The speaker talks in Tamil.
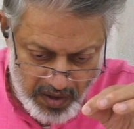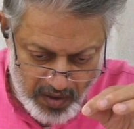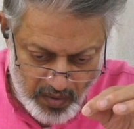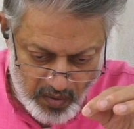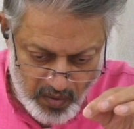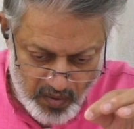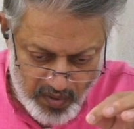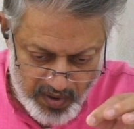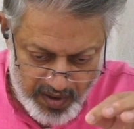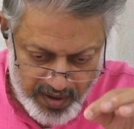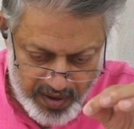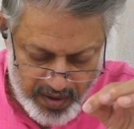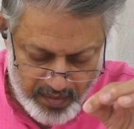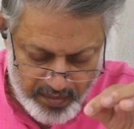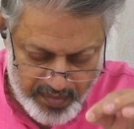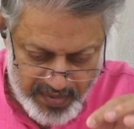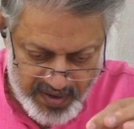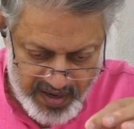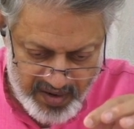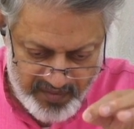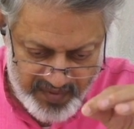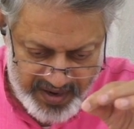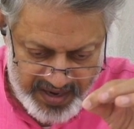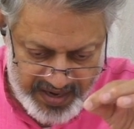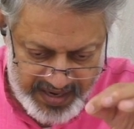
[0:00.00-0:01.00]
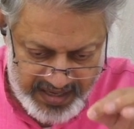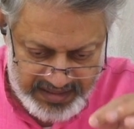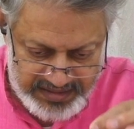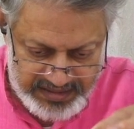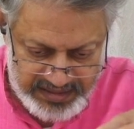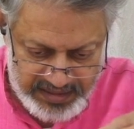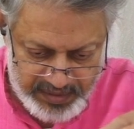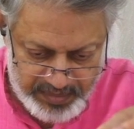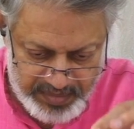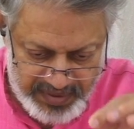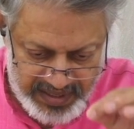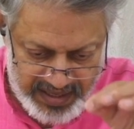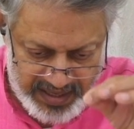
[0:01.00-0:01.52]
உணரப்பட வேண்டிய
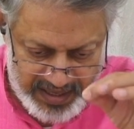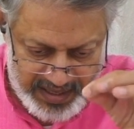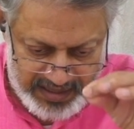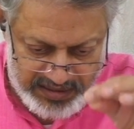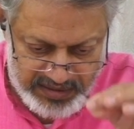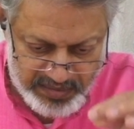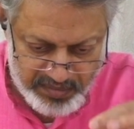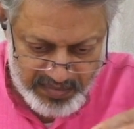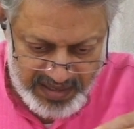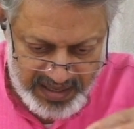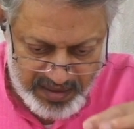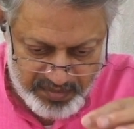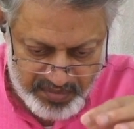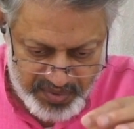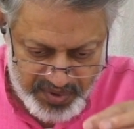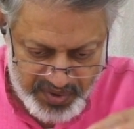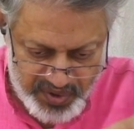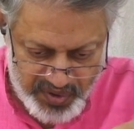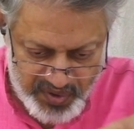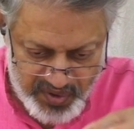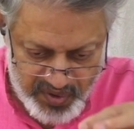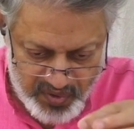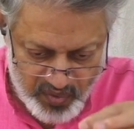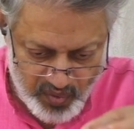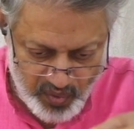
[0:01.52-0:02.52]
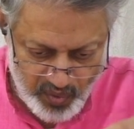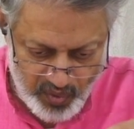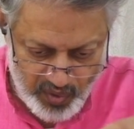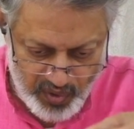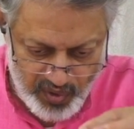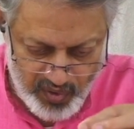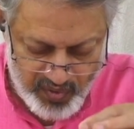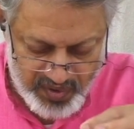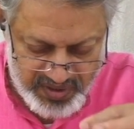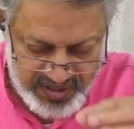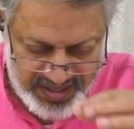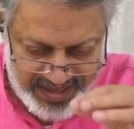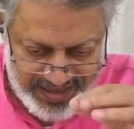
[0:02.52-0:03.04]
ஜிபிஆர்எஸ் மேப் இது உள்ளு
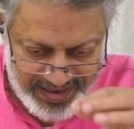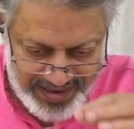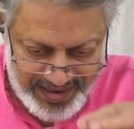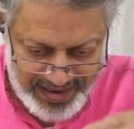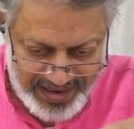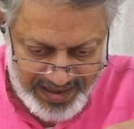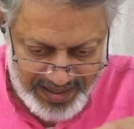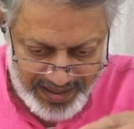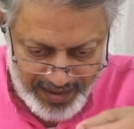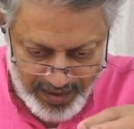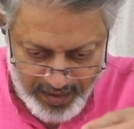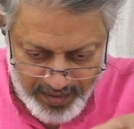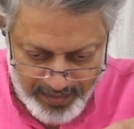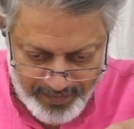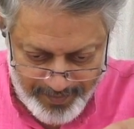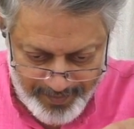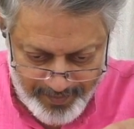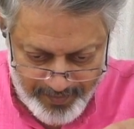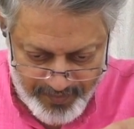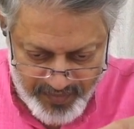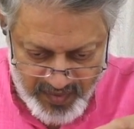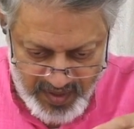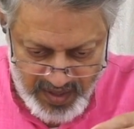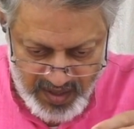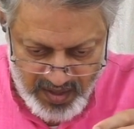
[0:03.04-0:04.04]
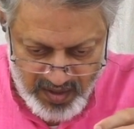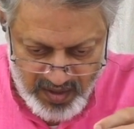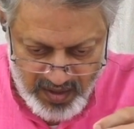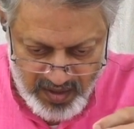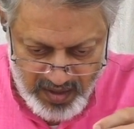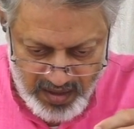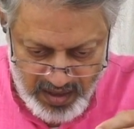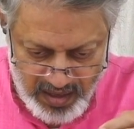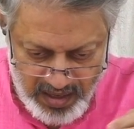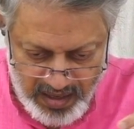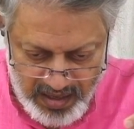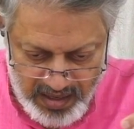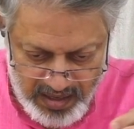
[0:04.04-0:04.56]
வந்து இல்லை
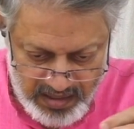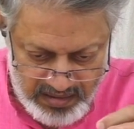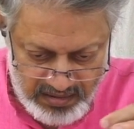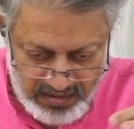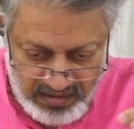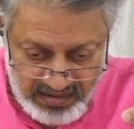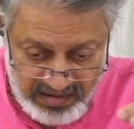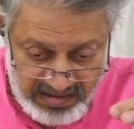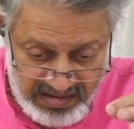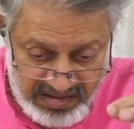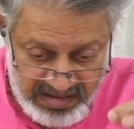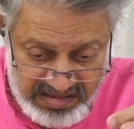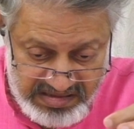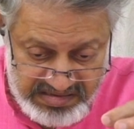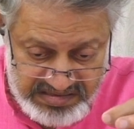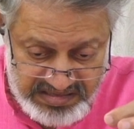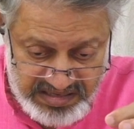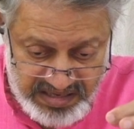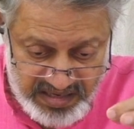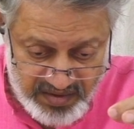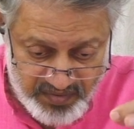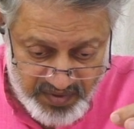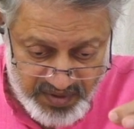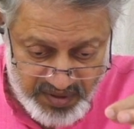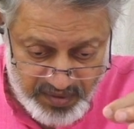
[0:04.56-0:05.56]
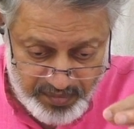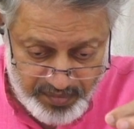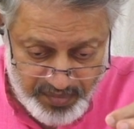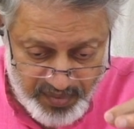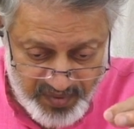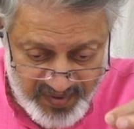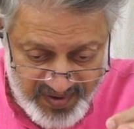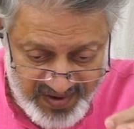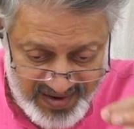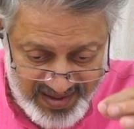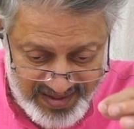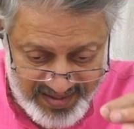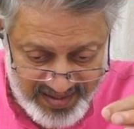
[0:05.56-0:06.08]
ஆனால் அது லேசில் வந்து
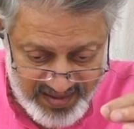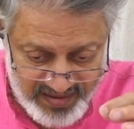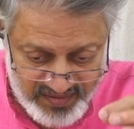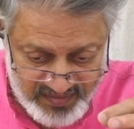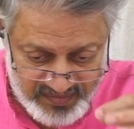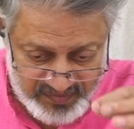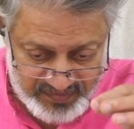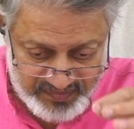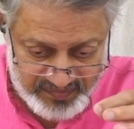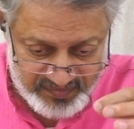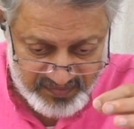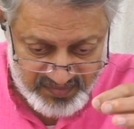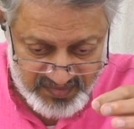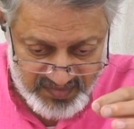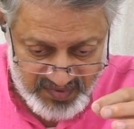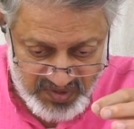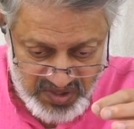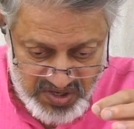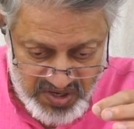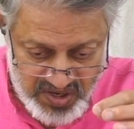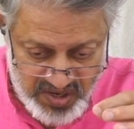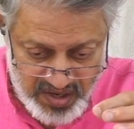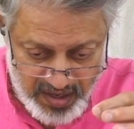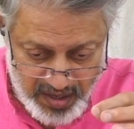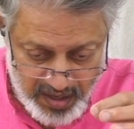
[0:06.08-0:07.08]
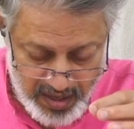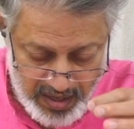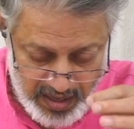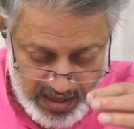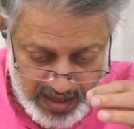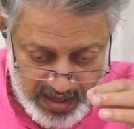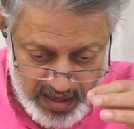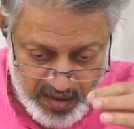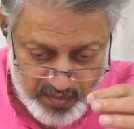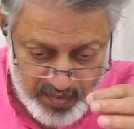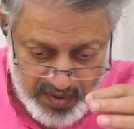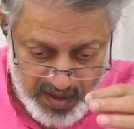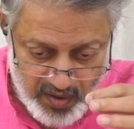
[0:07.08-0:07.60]
போயிடாது
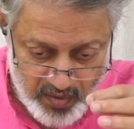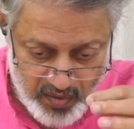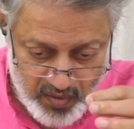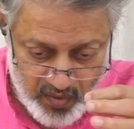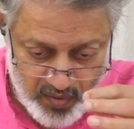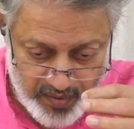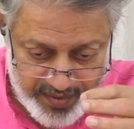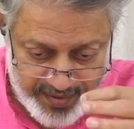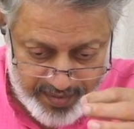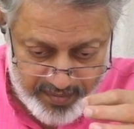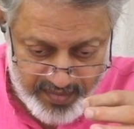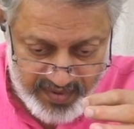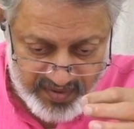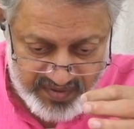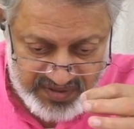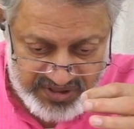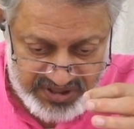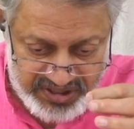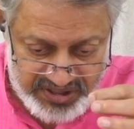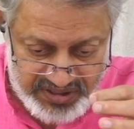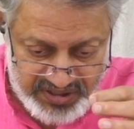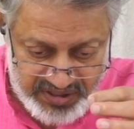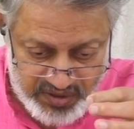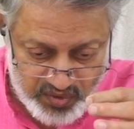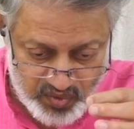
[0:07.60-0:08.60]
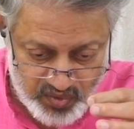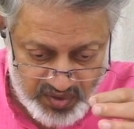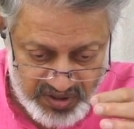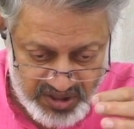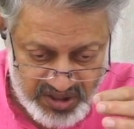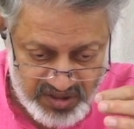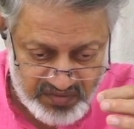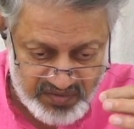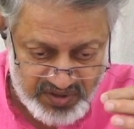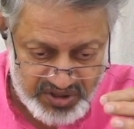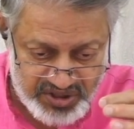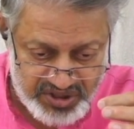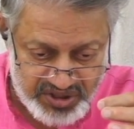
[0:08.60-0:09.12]
நான் பாவம் உடம்ப வச்சுக்கிட்டு உயிரை
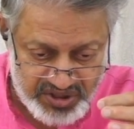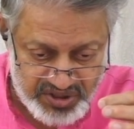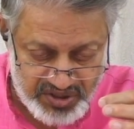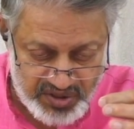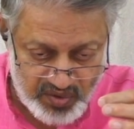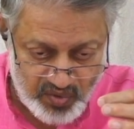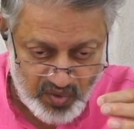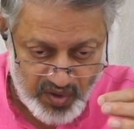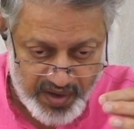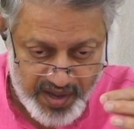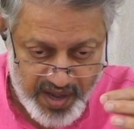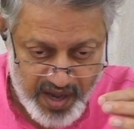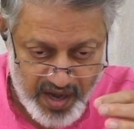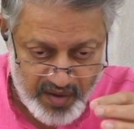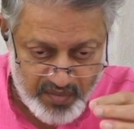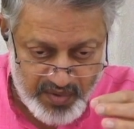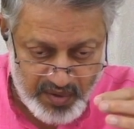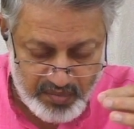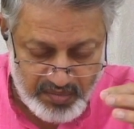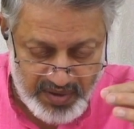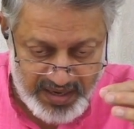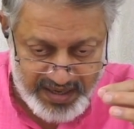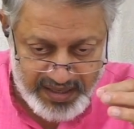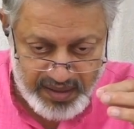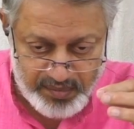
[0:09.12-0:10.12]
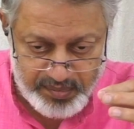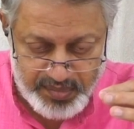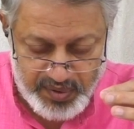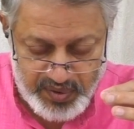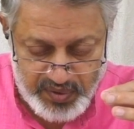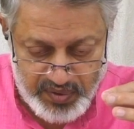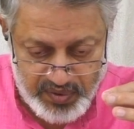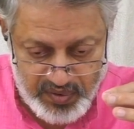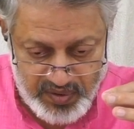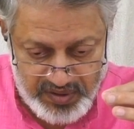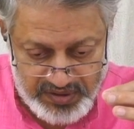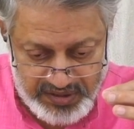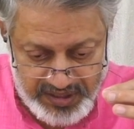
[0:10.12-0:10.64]
வச்சுக்கிட்டு ஓயாமல்
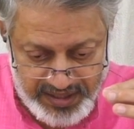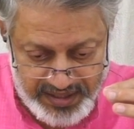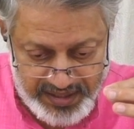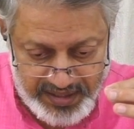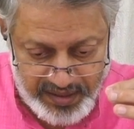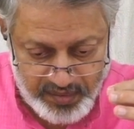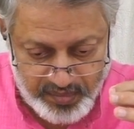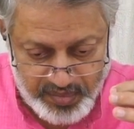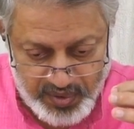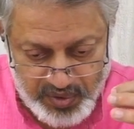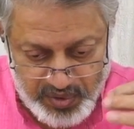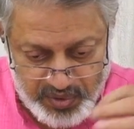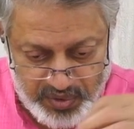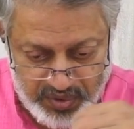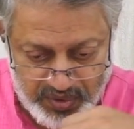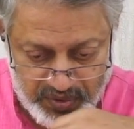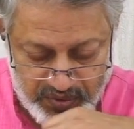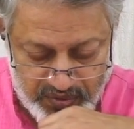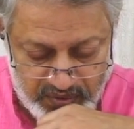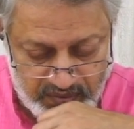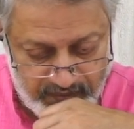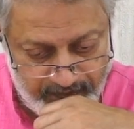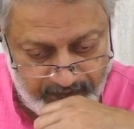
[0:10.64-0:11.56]
பயப்படும் அதைரியப்படுத்தும்